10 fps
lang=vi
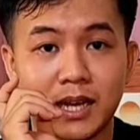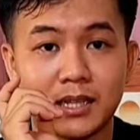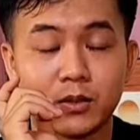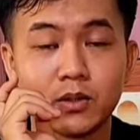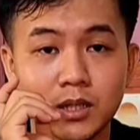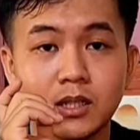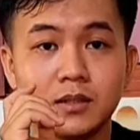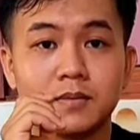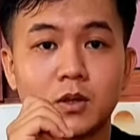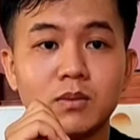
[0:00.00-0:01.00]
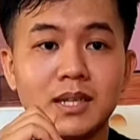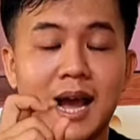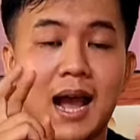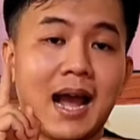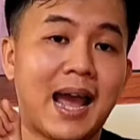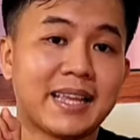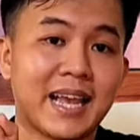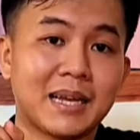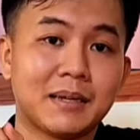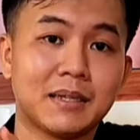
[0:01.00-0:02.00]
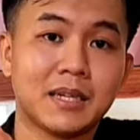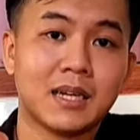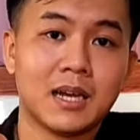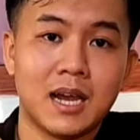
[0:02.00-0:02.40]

một chai thuốc ngứa cũng như là hai chai